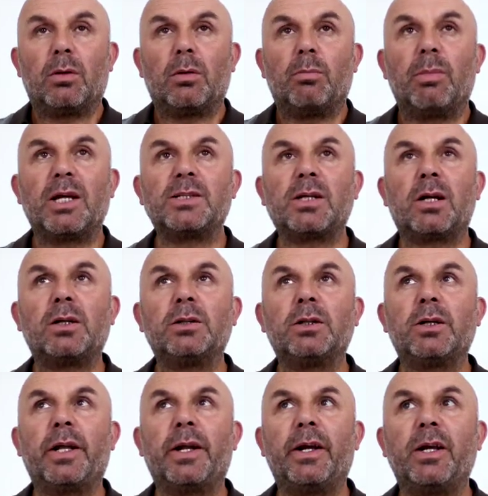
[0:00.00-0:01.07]
Mezarını
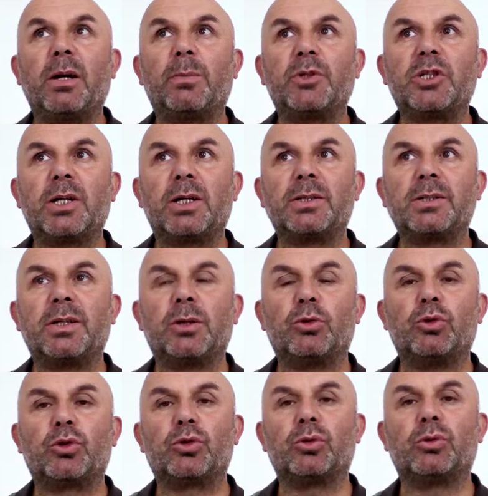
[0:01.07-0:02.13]
nereye yapacağız diye
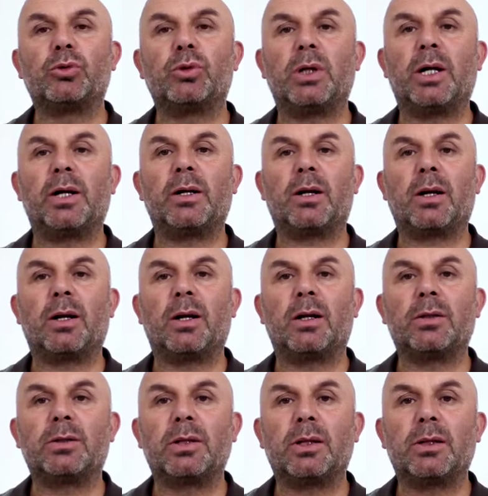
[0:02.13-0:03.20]
düşündüler.
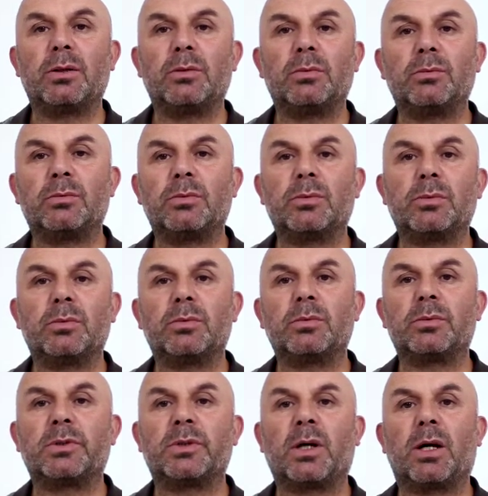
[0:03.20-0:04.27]
Aralarında
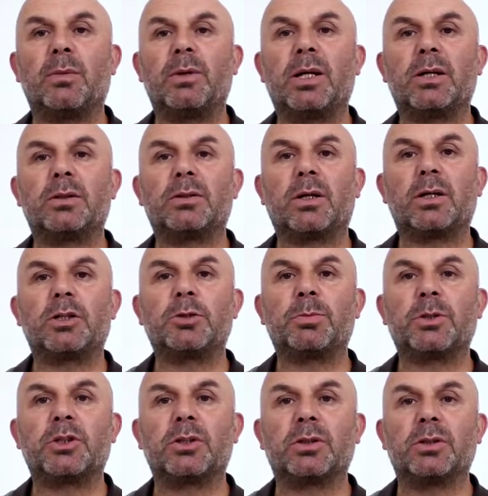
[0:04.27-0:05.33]
sahabelerin tartışma
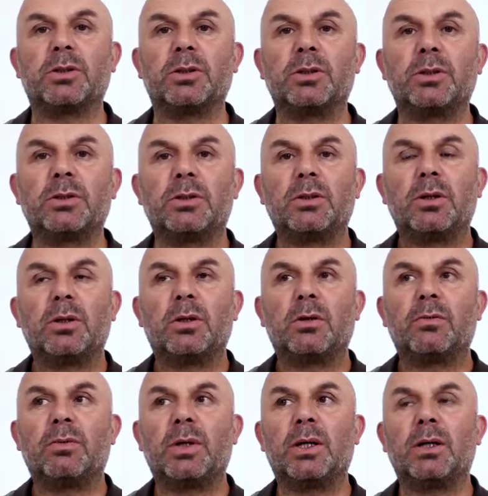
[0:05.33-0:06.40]
çıktı
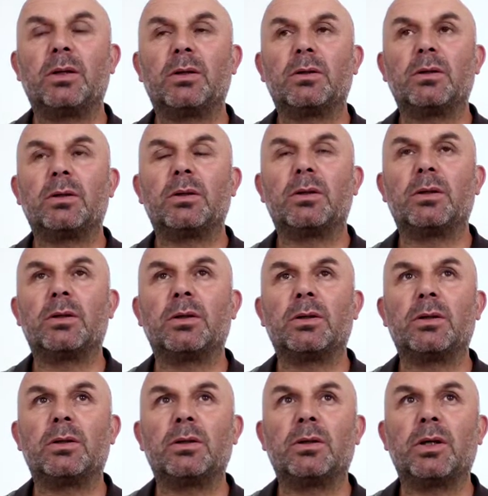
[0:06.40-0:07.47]
ve
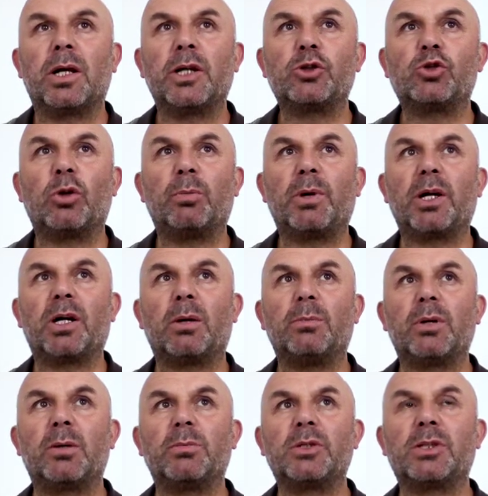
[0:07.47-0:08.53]
ee, en son
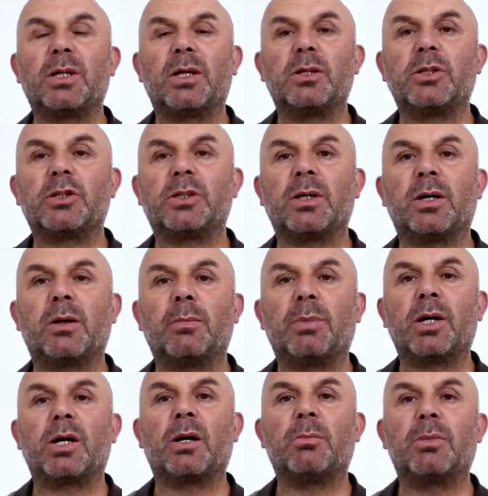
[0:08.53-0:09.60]
peygamberimizden işte
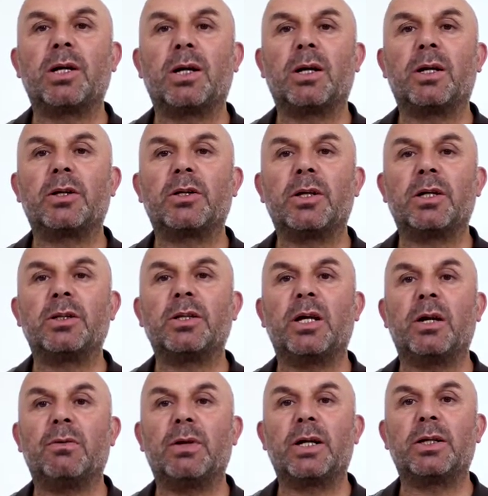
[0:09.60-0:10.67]
peygamberler kendi
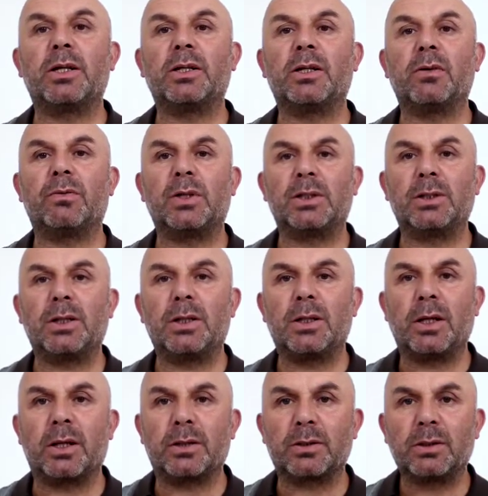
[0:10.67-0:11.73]
evlerine
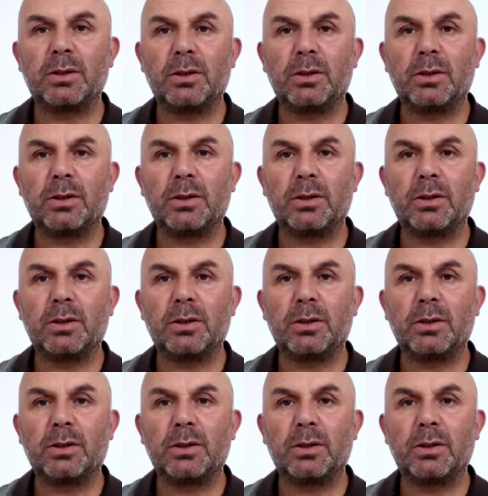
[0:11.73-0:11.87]
defnedilirler